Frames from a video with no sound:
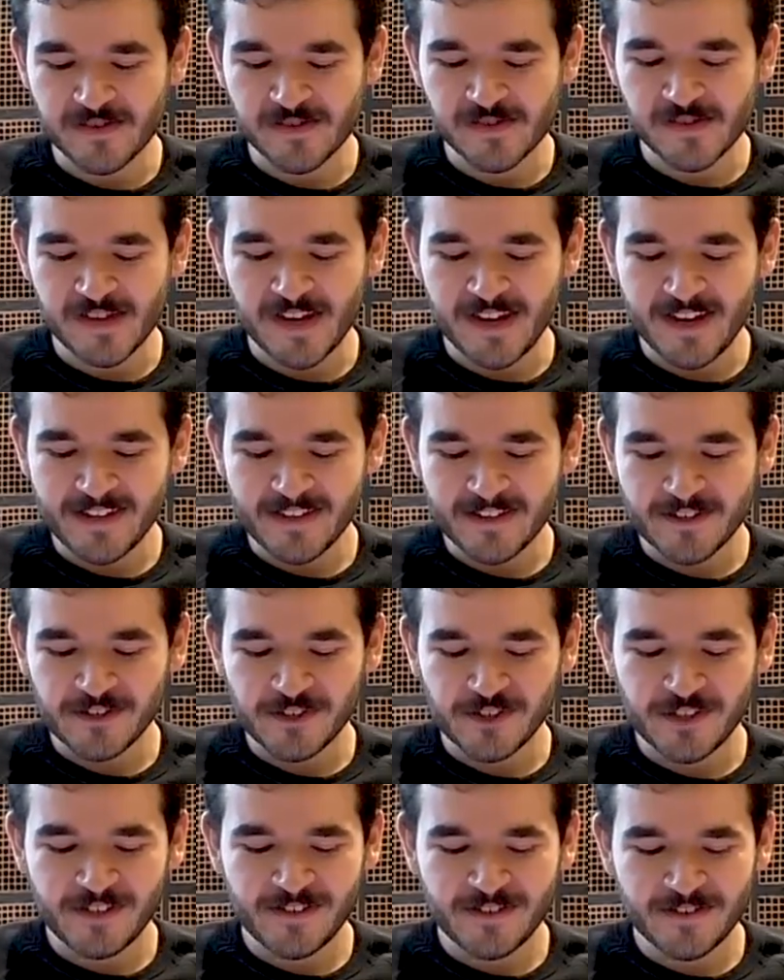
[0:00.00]
es Zeit,
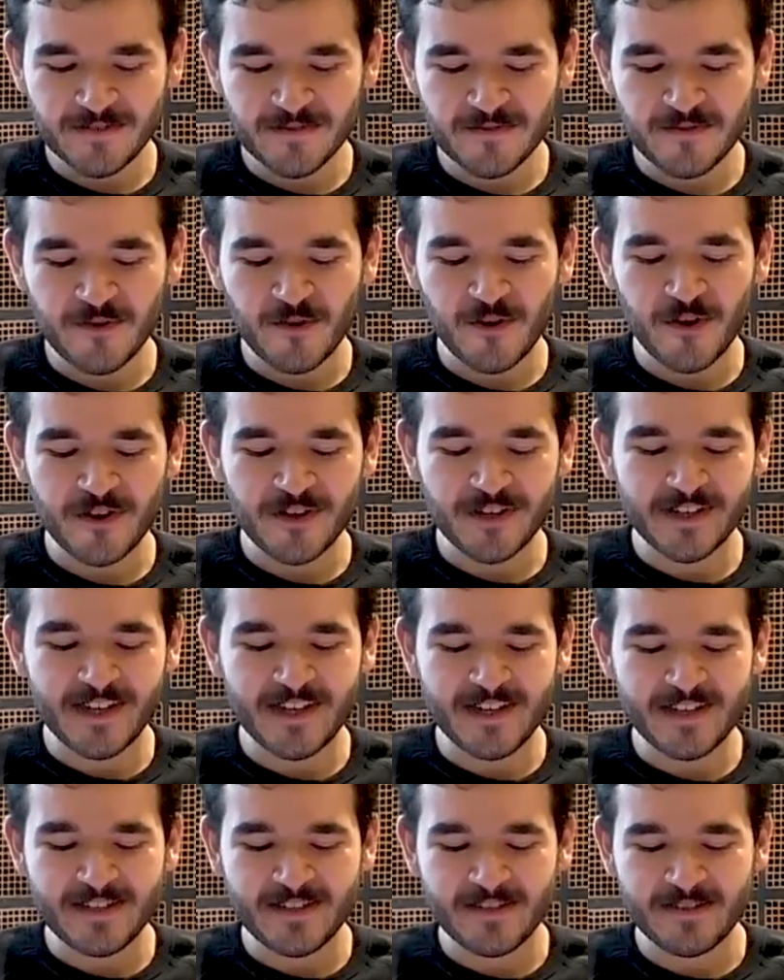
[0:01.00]
Geschichten, Freude,
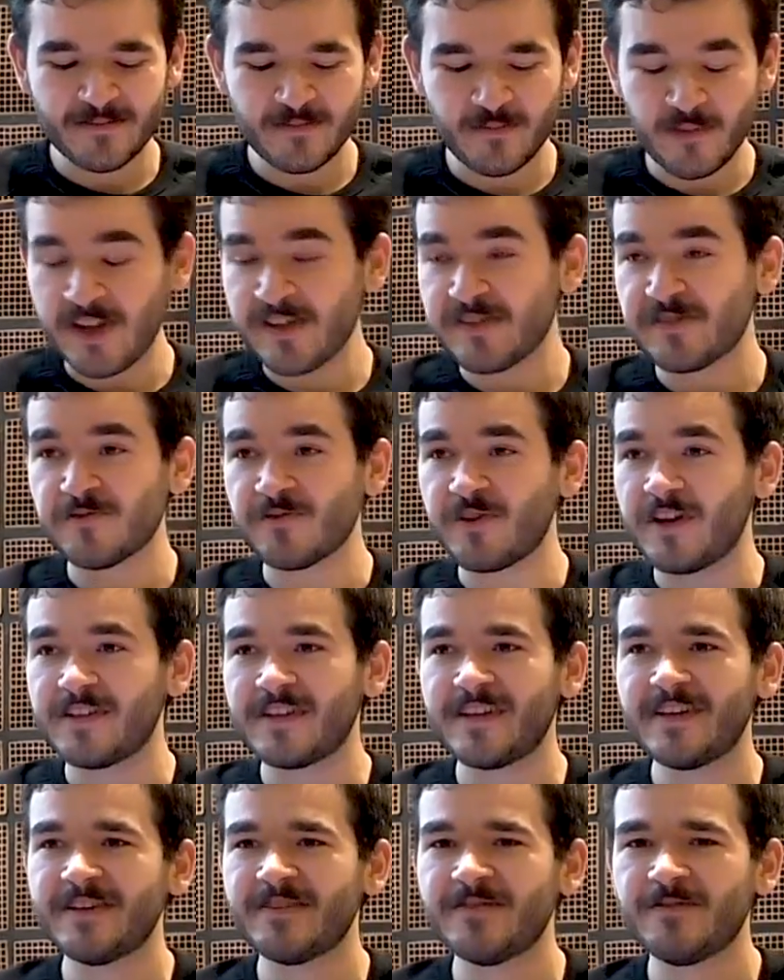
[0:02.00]
Geld, Essen oder
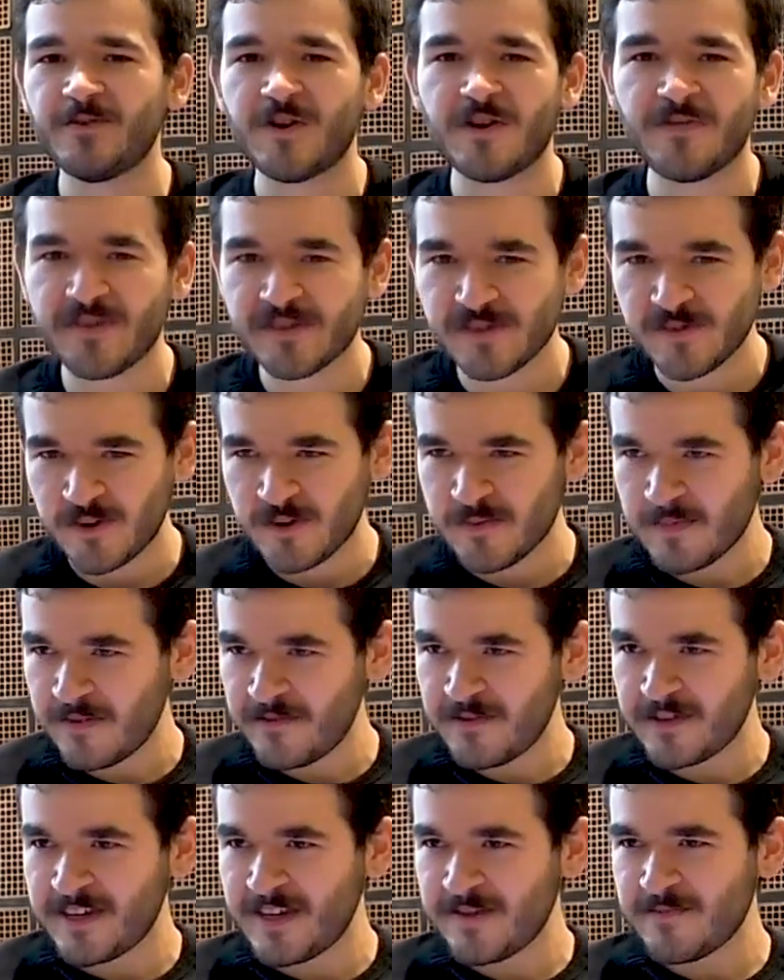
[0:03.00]
Trinken oder was auch
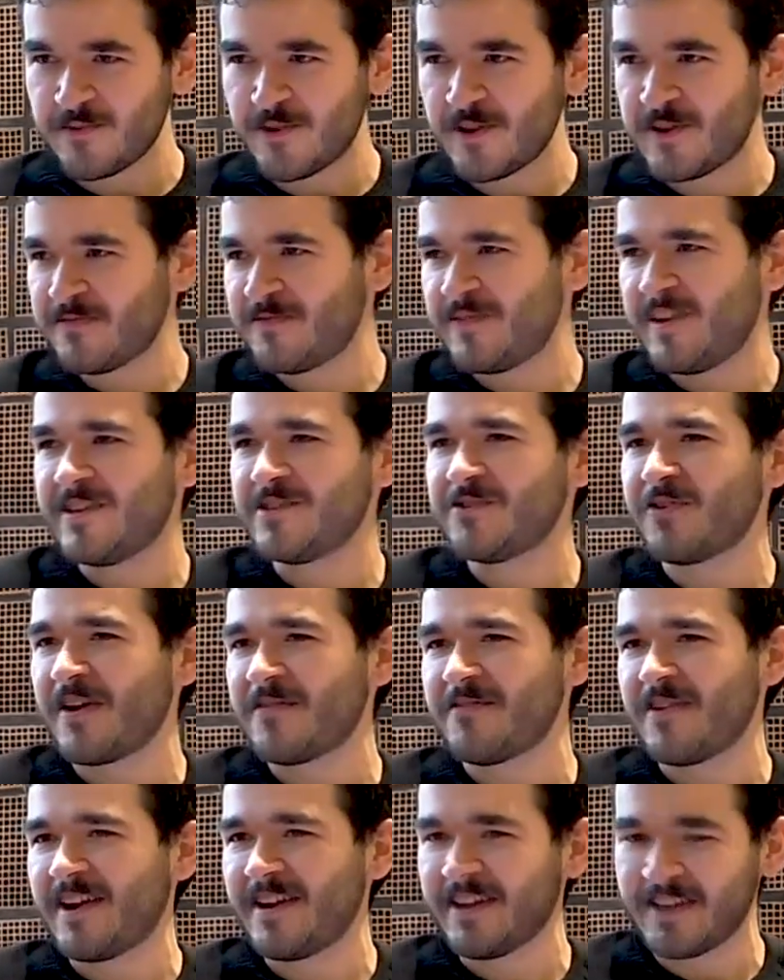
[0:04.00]
immer wir geben können, vielleicht auch
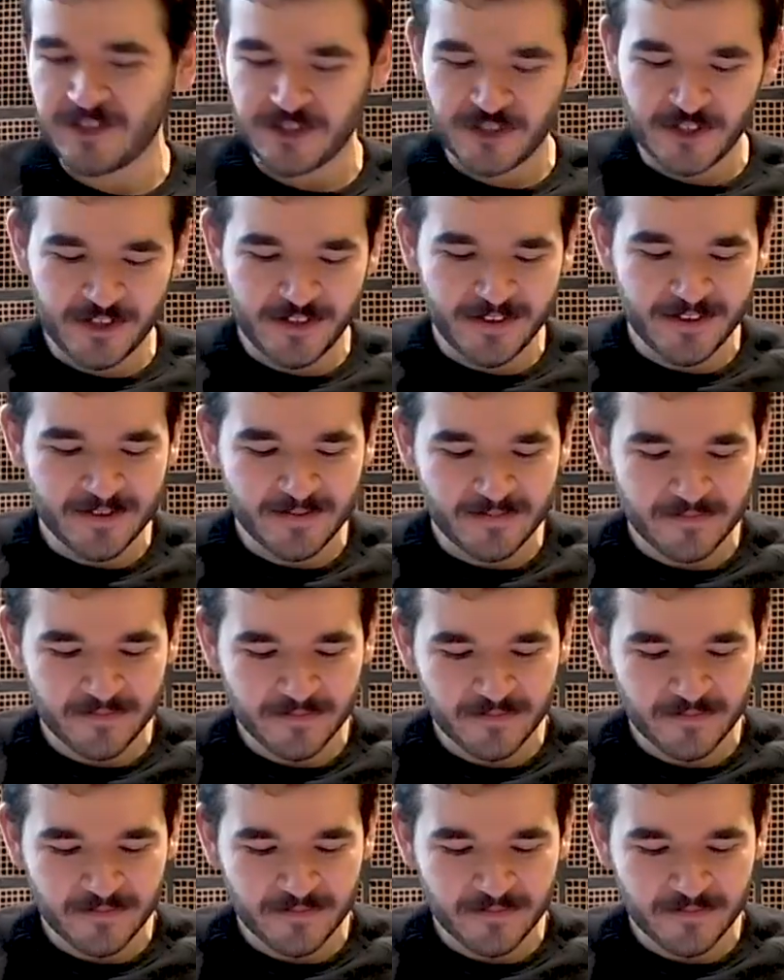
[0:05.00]
einfach eine Geschichte.